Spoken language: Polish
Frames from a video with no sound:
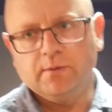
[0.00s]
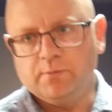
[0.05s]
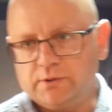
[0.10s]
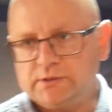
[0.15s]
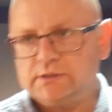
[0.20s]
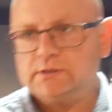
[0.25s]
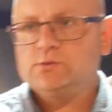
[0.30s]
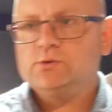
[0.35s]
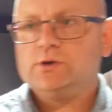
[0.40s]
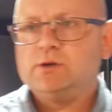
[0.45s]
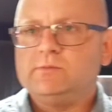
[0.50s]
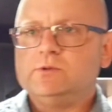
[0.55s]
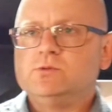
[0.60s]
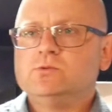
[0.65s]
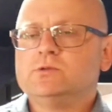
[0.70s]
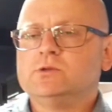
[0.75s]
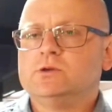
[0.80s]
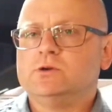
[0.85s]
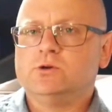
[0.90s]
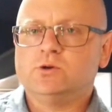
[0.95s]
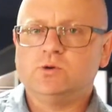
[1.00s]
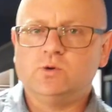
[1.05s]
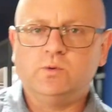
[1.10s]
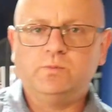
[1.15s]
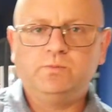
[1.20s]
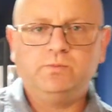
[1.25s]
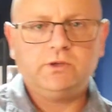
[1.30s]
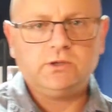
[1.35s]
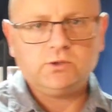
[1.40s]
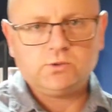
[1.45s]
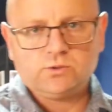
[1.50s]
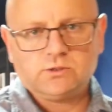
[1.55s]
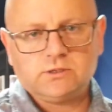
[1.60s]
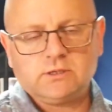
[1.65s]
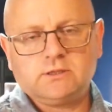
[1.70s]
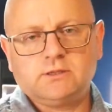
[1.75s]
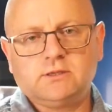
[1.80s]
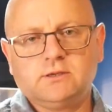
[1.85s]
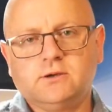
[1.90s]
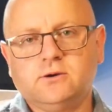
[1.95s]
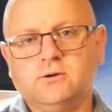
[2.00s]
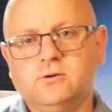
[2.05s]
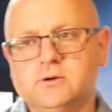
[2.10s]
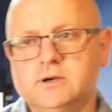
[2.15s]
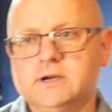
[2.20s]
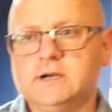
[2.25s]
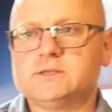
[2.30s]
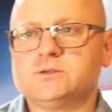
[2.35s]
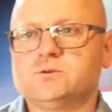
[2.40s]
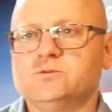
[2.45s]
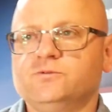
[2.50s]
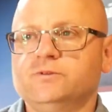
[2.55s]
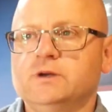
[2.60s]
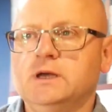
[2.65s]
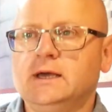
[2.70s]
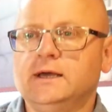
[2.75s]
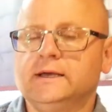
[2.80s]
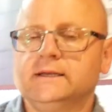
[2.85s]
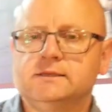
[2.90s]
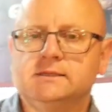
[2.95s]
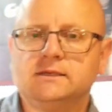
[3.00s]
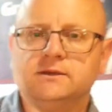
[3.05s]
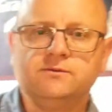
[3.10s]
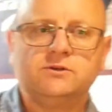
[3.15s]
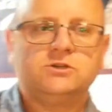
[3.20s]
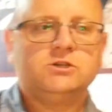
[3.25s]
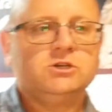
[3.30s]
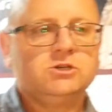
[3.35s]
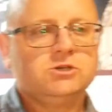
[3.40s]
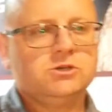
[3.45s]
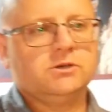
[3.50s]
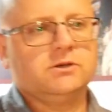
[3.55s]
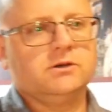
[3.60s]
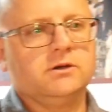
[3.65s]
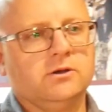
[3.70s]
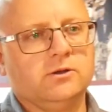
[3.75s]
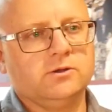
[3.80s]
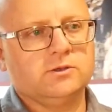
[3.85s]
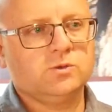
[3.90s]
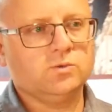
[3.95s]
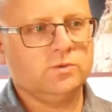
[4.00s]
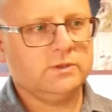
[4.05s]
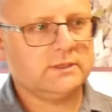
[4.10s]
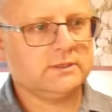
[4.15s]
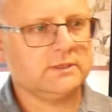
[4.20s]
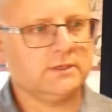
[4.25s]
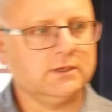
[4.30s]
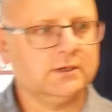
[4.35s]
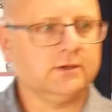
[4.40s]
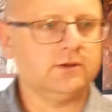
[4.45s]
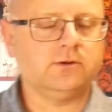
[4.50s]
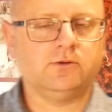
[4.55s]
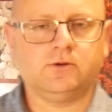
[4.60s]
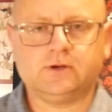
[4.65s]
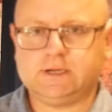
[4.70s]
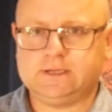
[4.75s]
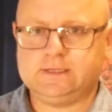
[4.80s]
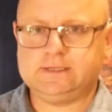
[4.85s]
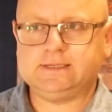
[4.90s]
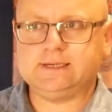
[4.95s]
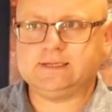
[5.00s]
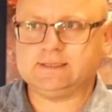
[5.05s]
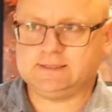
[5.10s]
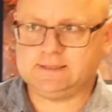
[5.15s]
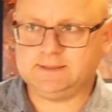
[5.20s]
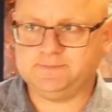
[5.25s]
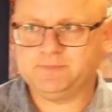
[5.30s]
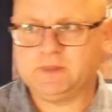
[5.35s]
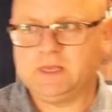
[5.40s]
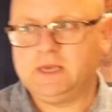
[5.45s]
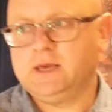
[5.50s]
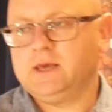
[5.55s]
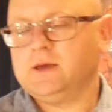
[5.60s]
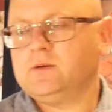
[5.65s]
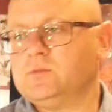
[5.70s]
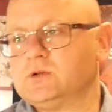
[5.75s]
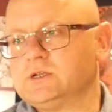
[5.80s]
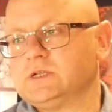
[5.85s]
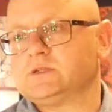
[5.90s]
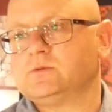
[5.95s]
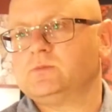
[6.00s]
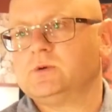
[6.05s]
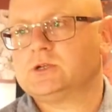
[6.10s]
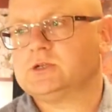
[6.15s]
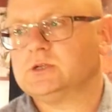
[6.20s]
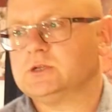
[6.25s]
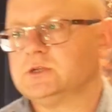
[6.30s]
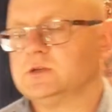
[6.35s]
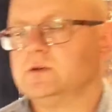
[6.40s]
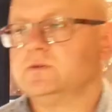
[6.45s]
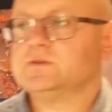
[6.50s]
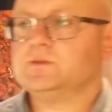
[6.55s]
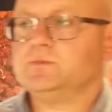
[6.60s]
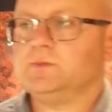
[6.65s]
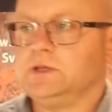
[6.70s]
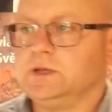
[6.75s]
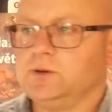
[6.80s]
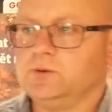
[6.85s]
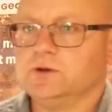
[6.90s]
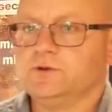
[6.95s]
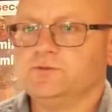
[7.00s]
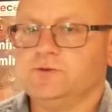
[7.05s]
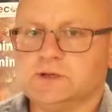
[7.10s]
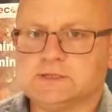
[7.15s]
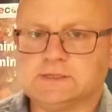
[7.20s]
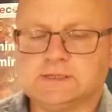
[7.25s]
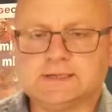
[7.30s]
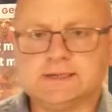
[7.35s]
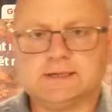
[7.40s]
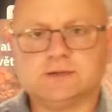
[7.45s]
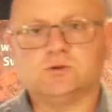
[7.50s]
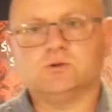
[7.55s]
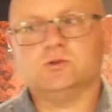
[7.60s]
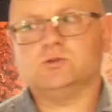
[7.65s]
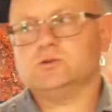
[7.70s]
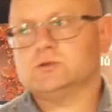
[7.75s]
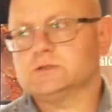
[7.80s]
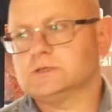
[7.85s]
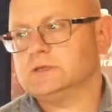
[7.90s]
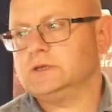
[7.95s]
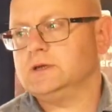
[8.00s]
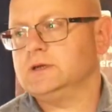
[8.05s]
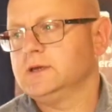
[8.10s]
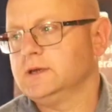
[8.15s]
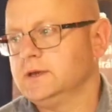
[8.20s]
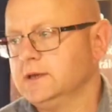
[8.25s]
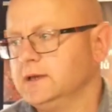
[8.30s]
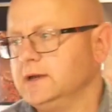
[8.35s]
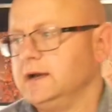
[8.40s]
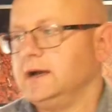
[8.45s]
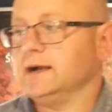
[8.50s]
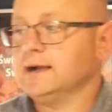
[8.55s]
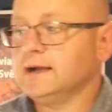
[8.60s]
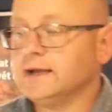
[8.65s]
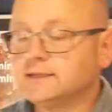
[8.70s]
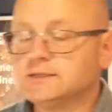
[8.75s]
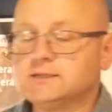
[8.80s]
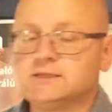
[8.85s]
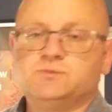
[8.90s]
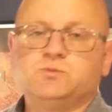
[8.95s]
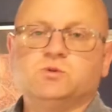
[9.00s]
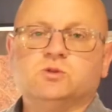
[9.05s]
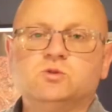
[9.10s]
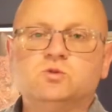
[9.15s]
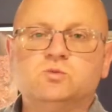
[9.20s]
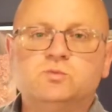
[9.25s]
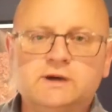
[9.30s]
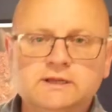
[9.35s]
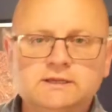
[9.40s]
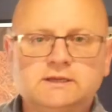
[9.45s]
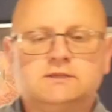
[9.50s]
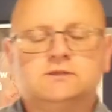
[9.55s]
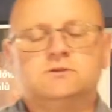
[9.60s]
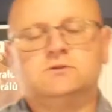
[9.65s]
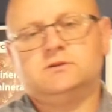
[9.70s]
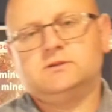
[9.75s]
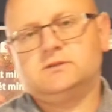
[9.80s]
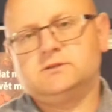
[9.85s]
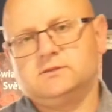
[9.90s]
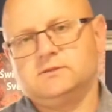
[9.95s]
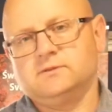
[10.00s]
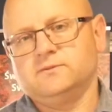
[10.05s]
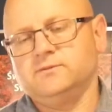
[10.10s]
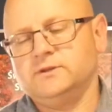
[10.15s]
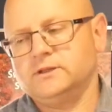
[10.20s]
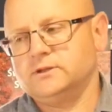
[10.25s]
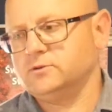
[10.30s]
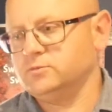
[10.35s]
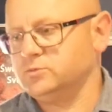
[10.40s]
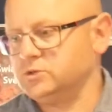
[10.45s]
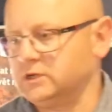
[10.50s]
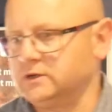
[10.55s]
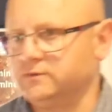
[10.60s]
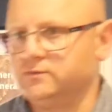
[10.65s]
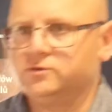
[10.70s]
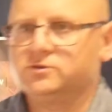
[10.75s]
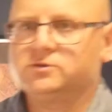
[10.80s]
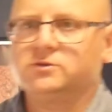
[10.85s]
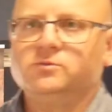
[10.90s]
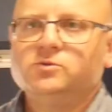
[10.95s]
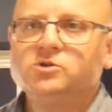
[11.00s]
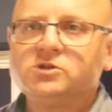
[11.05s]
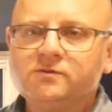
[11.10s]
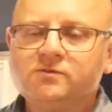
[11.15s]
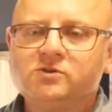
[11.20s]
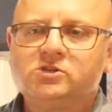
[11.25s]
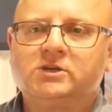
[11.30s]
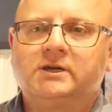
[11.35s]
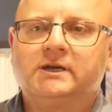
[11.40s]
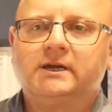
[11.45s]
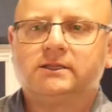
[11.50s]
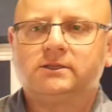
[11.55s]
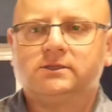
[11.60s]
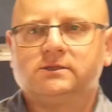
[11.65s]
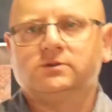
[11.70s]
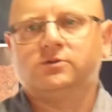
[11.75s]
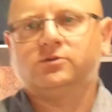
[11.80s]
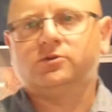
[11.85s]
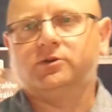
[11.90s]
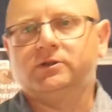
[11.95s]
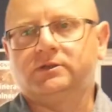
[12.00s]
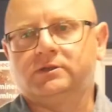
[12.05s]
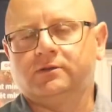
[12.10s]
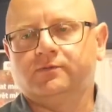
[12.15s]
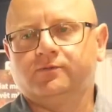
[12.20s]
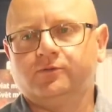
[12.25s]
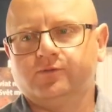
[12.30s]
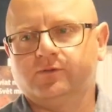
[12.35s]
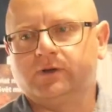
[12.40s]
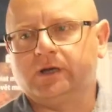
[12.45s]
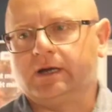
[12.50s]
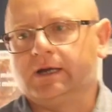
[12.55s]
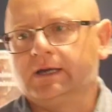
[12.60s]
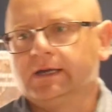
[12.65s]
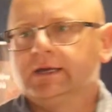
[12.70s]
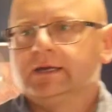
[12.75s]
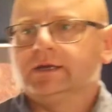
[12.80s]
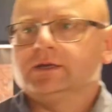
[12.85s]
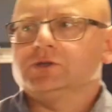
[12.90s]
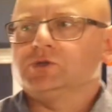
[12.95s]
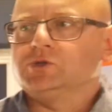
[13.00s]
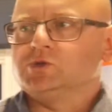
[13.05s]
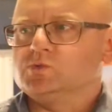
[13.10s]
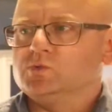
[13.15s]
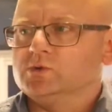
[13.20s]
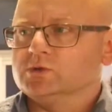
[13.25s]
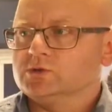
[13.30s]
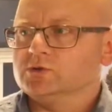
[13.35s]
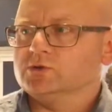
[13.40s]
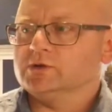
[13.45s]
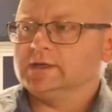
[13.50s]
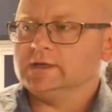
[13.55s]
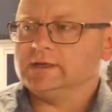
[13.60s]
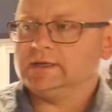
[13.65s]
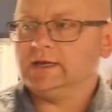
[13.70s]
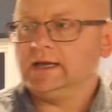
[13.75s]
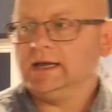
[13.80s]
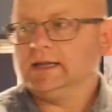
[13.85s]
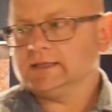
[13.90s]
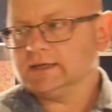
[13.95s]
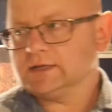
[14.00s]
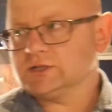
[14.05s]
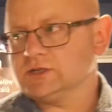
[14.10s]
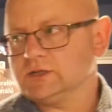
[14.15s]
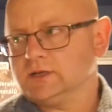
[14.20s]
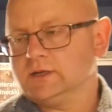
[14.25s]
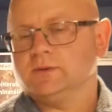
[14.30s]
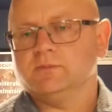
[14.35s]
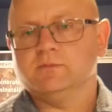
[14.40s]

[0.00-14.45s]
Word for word: Prezentujemy tutaj około 500 okazów z najważniejszych sudeckich lokalizacji. Można zobaczyć wspaniałe kwarce karkonoskie, Agaty z Podlubania, co jest wielką ciekawostką. Oczywiście Agaty z okolicy Lwówka, złotoryi, a także